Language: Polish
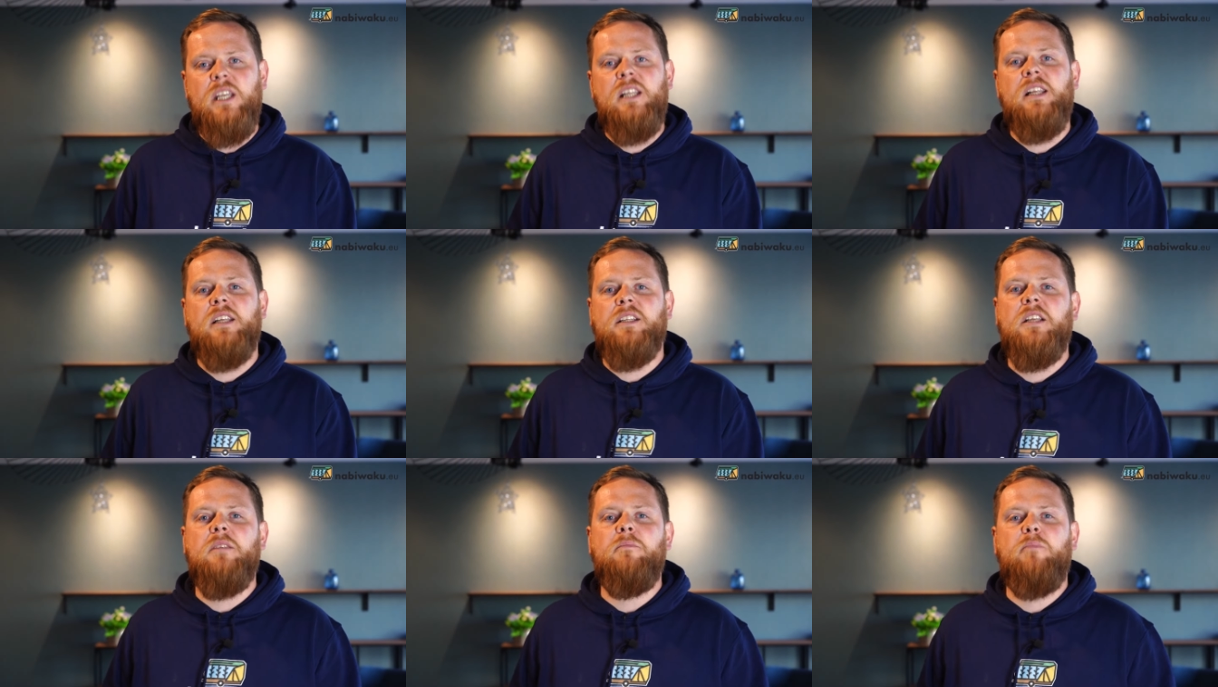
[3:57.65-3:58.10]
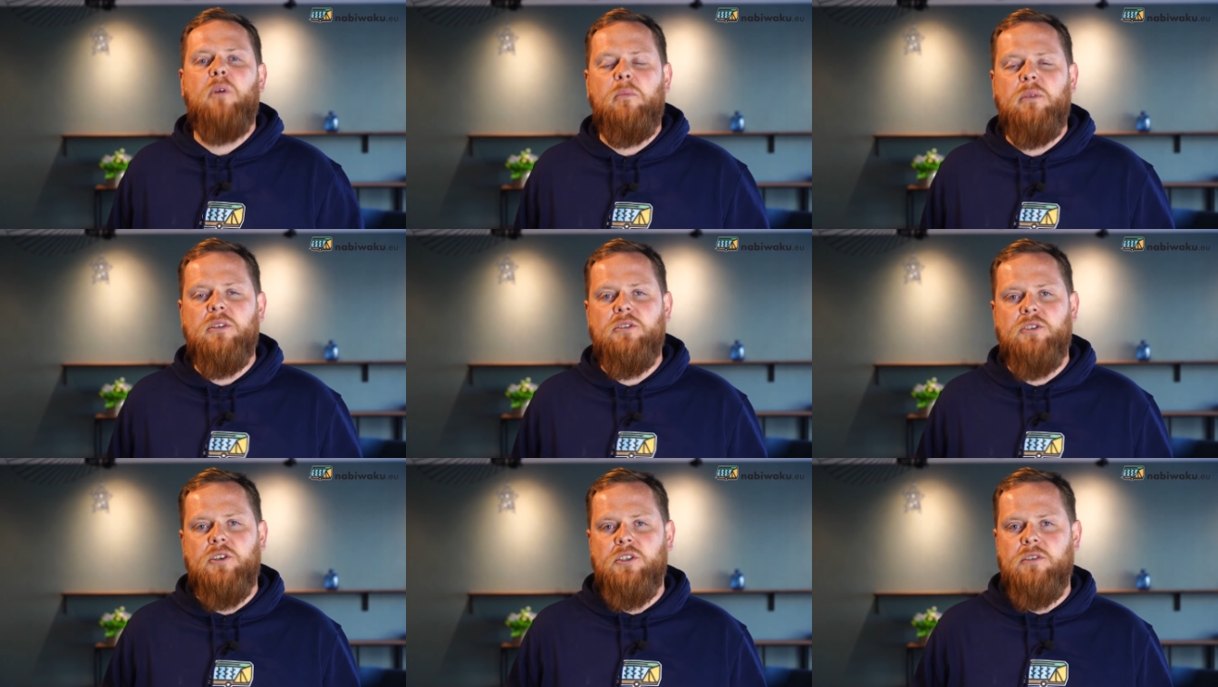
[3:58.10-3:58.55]
ile ten
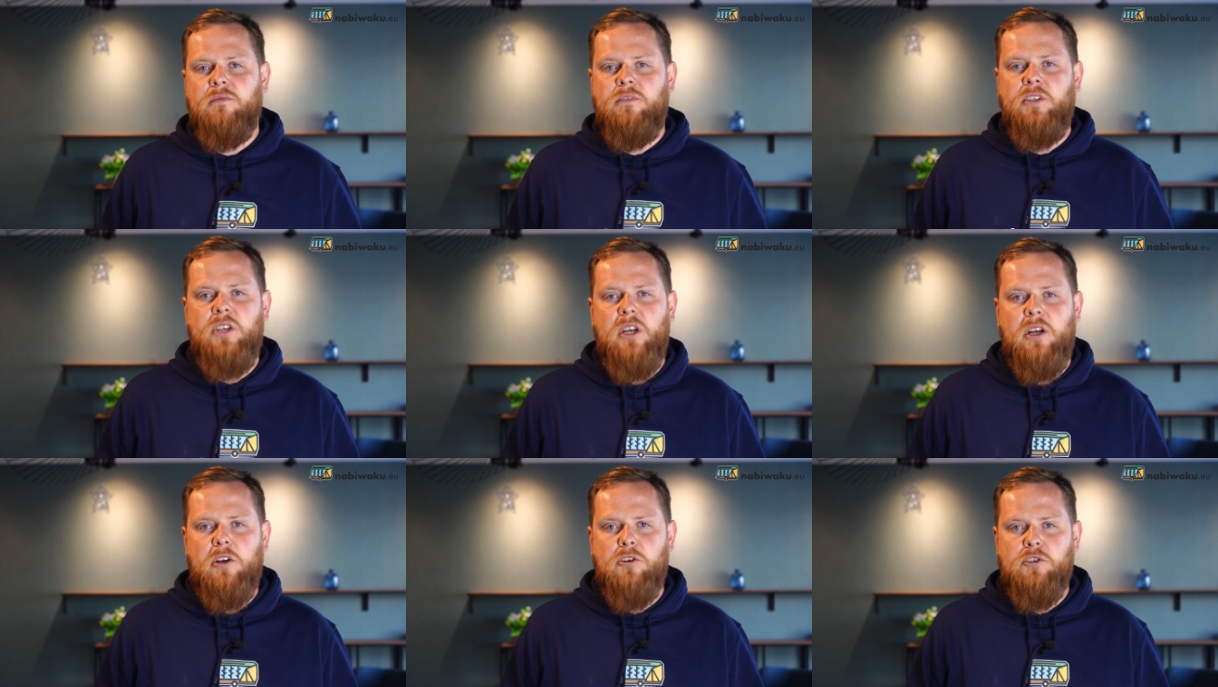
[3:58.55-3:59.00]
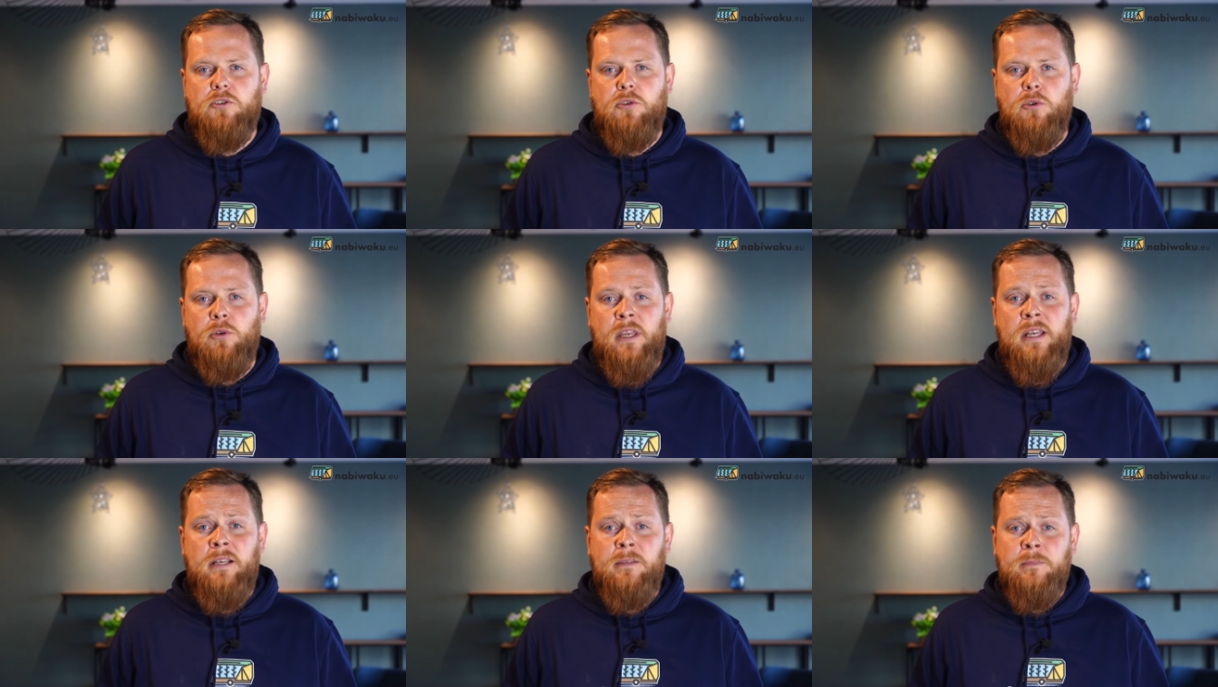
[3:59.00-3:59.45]
pobyt rzeczywiście
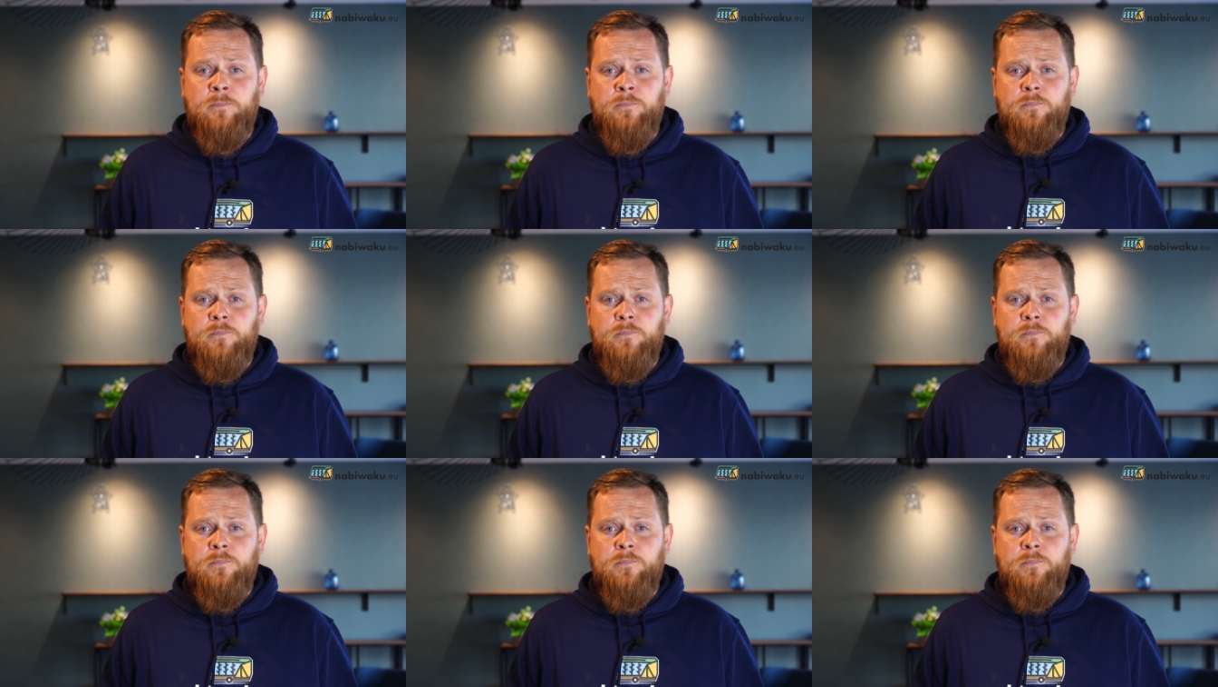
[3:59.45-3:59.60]
kosztuje